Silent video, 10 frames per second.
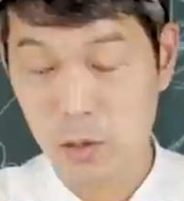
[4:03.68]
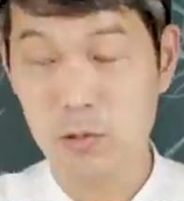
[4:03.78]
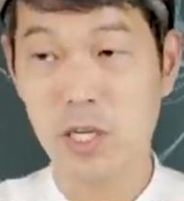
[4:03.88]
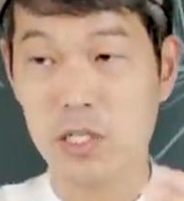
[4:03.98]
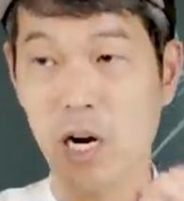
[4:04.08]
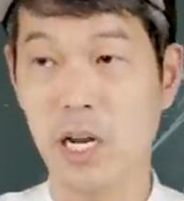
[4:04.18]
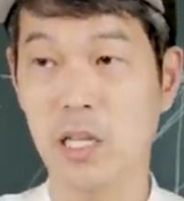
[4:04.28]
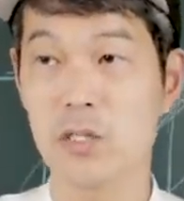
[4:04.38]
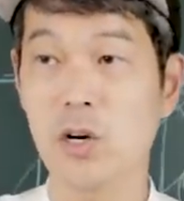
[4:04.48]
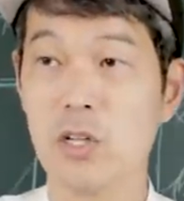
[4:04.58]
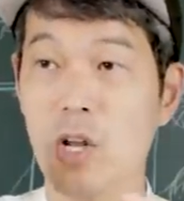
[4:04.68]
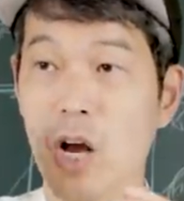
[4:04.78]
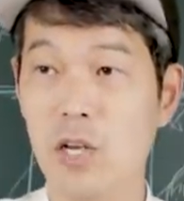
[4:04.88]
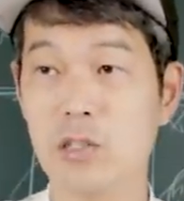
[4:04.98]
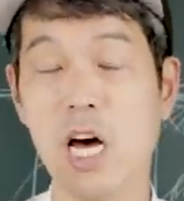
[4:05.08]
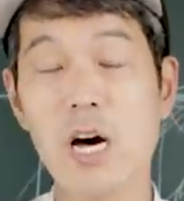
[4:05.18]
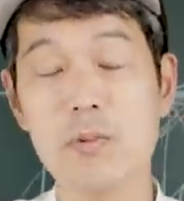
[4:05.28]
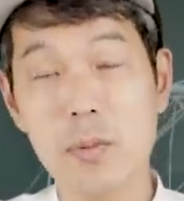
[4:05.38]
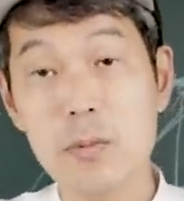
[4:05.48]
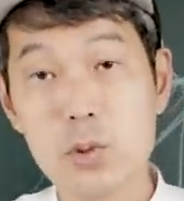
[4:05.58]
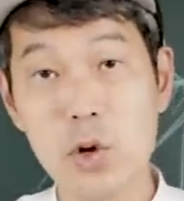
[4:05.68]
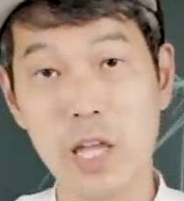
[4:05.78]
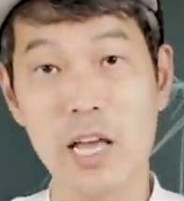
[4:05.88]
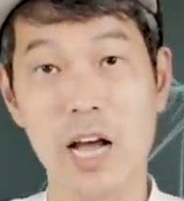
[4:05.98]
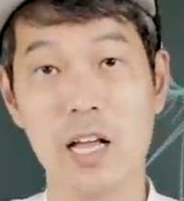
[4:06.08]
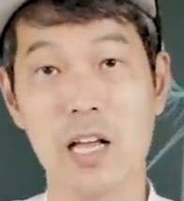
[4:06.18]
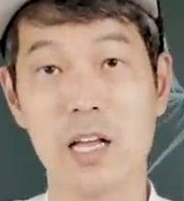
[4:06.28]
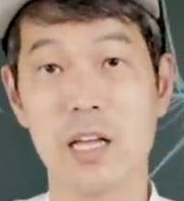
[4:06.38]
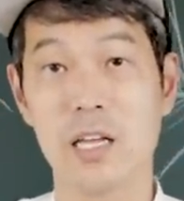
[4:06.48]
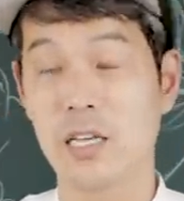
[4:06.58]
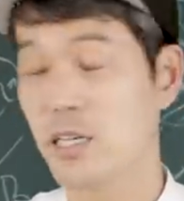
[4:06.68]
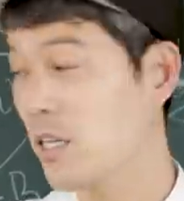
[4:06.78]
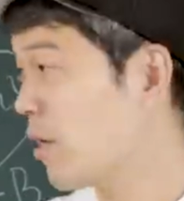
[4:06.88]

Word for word: 새로운 사실을 알게 돼서 아, 이거 사업을 해보면 좋겠다. 그